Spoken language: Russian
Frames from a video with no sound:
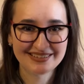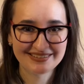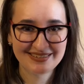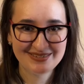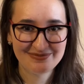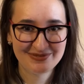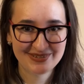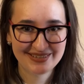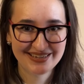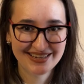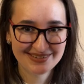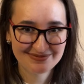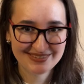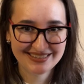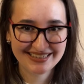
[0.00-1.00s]
на любой
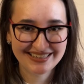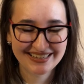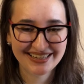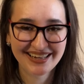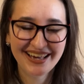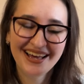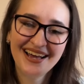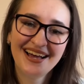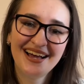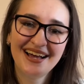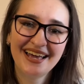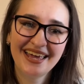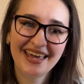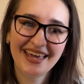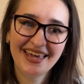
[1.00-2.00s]
ярмарке,
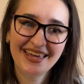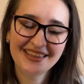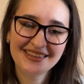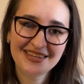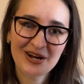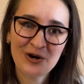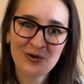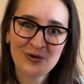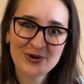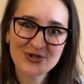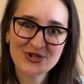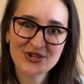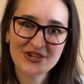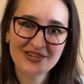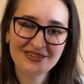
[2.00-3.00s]
это
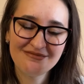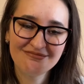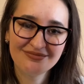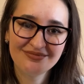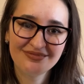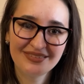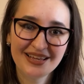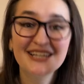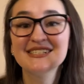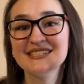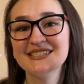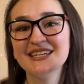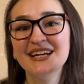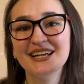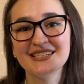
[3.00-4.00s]
очень
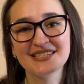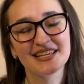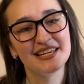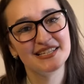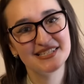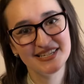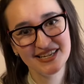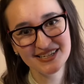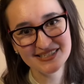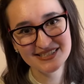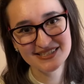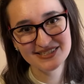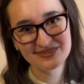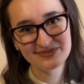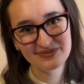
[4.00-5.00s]
эстетский текст,
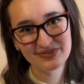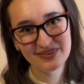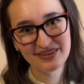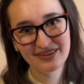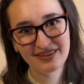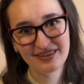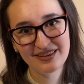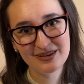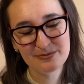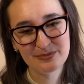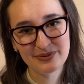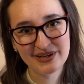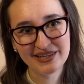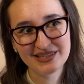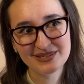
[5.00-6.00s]

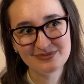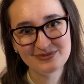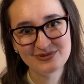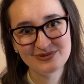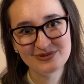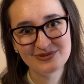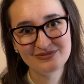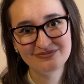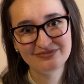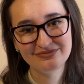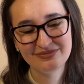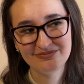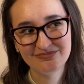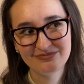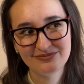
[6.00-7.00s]
Поэтому
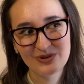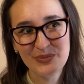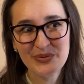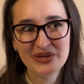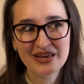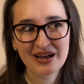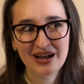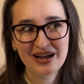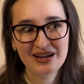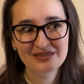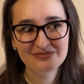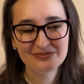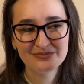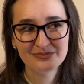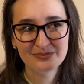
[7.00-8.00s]
у меня
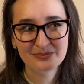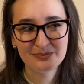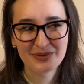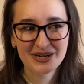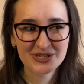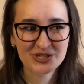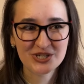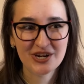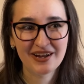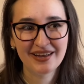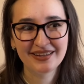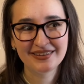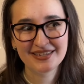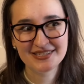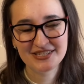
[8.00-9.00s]
большая
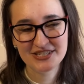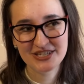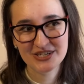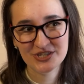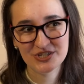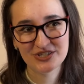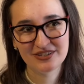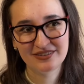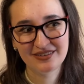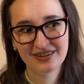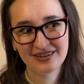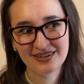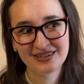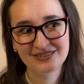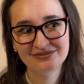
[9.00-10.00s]
надежда
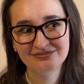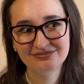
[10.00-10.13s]
на